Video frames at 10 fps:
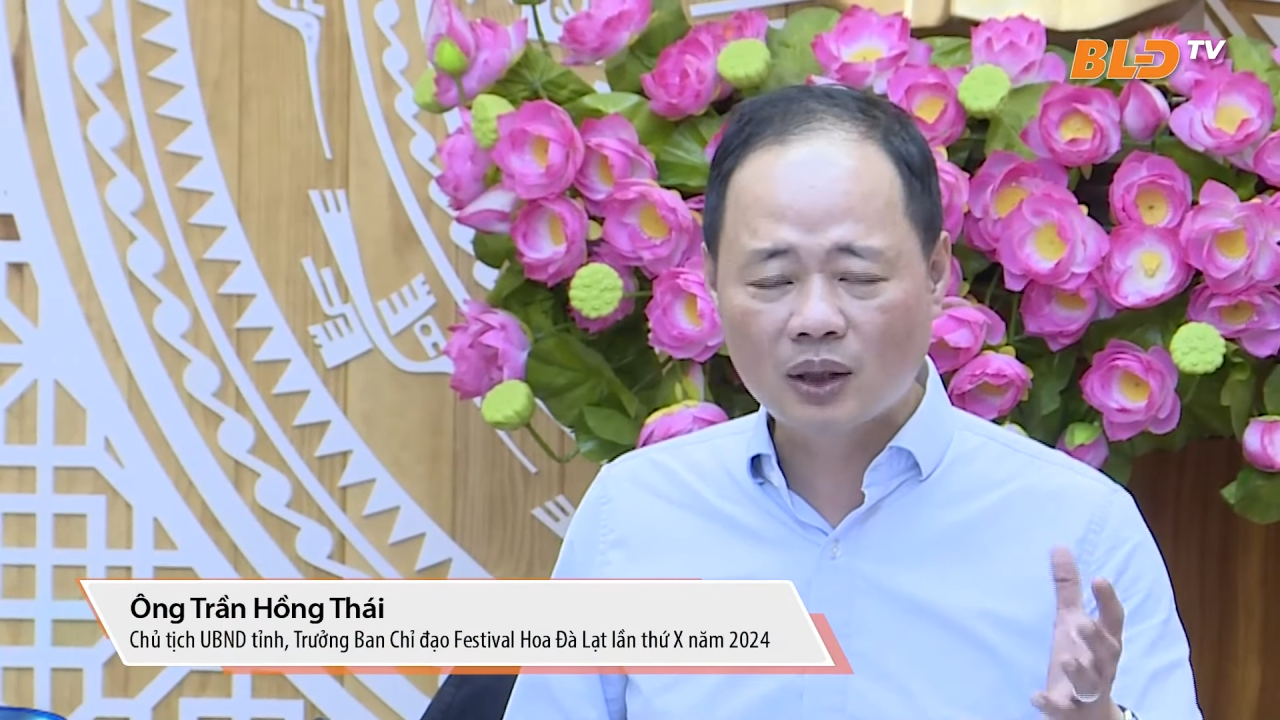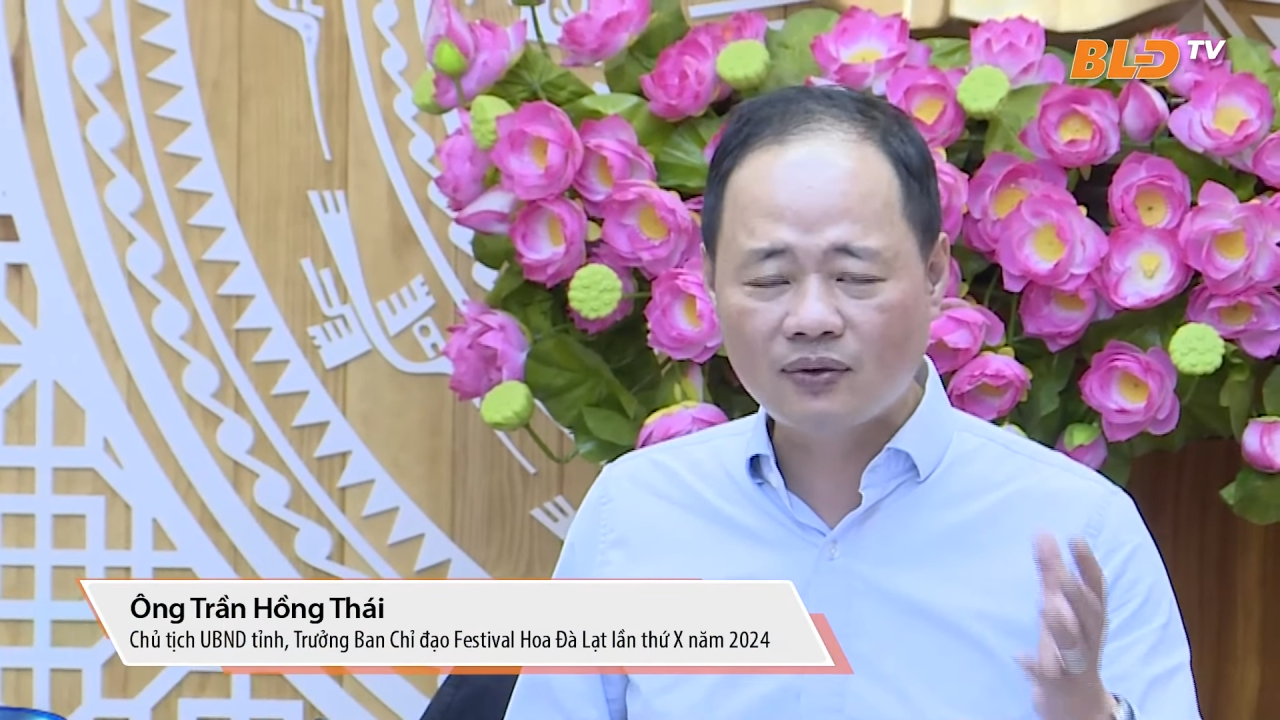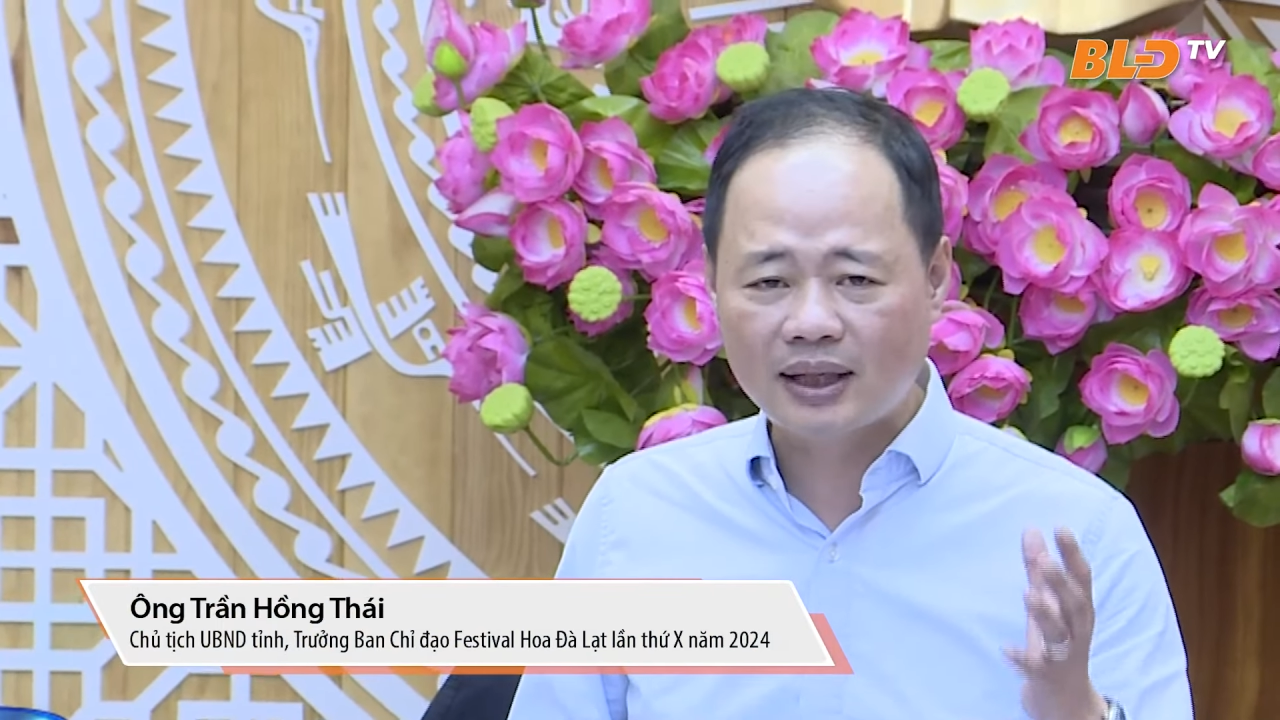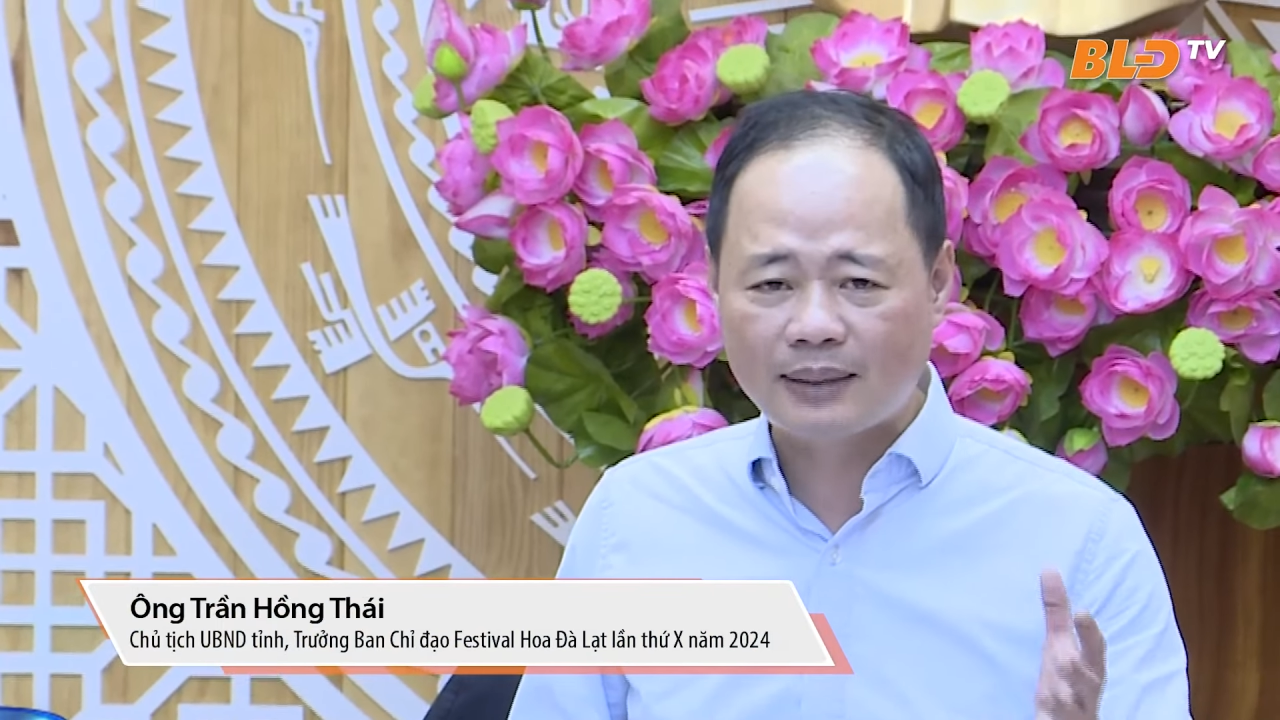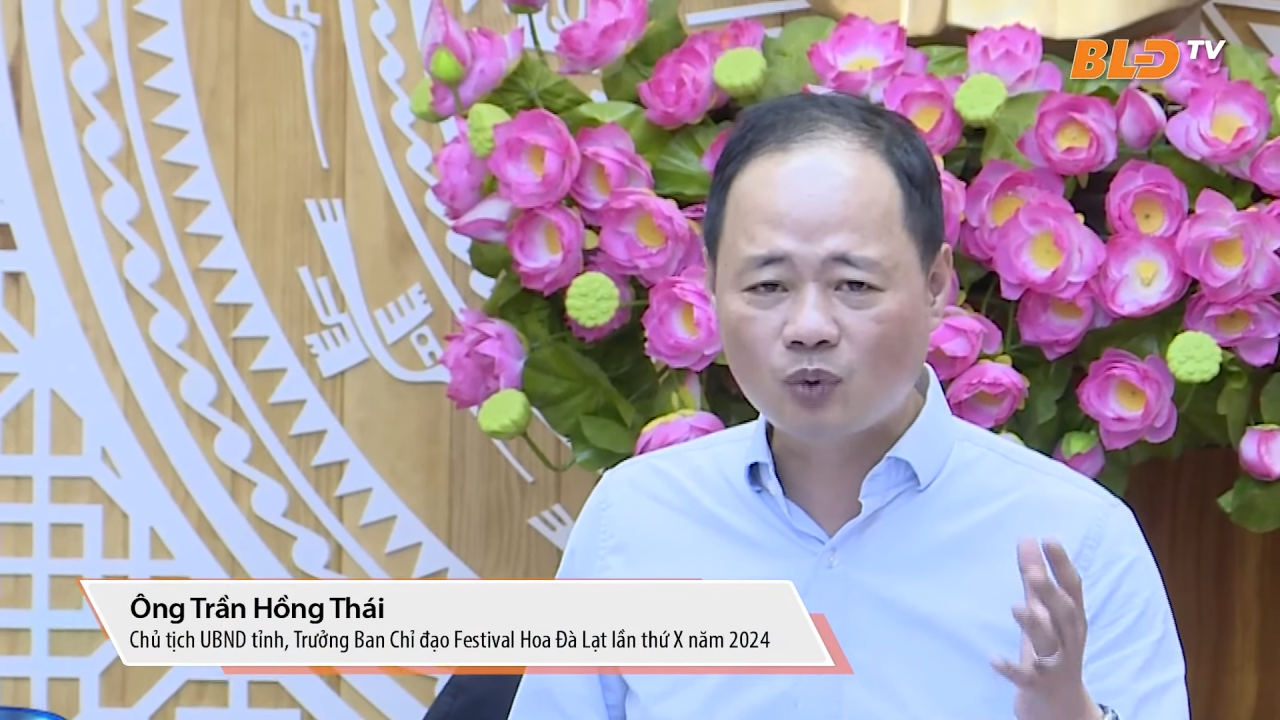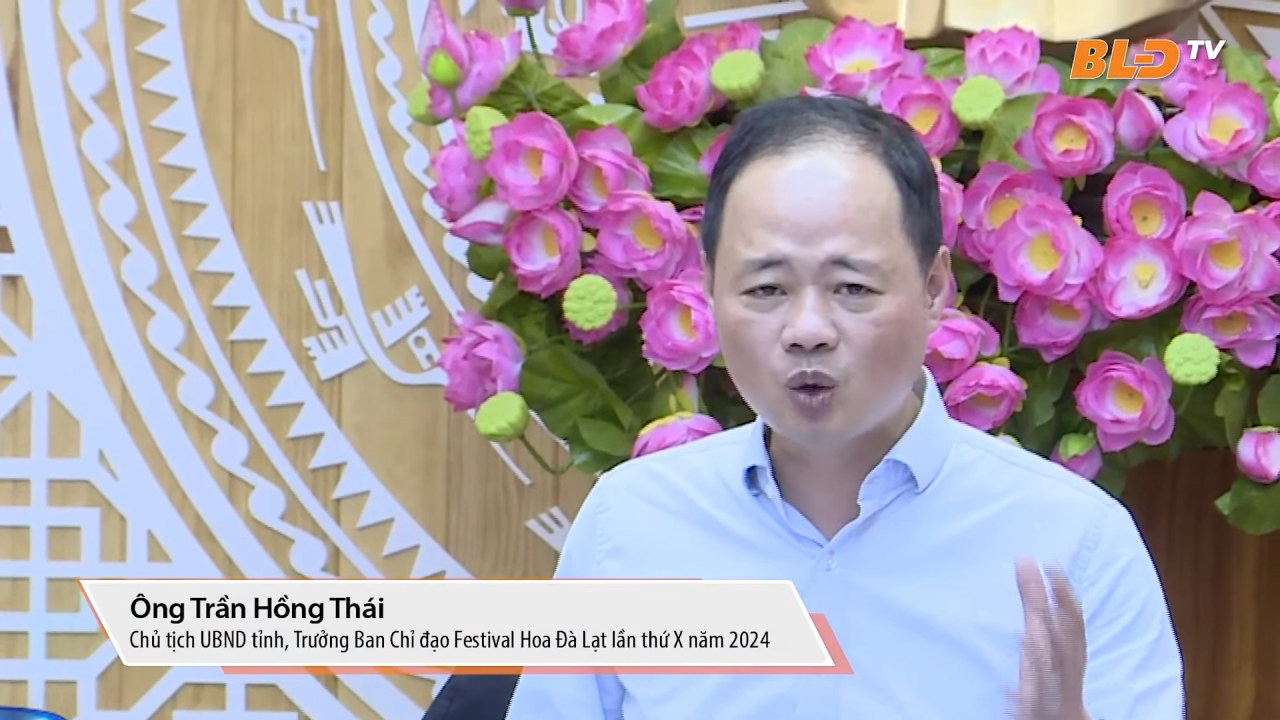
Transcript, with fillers: cái vẻ đẹp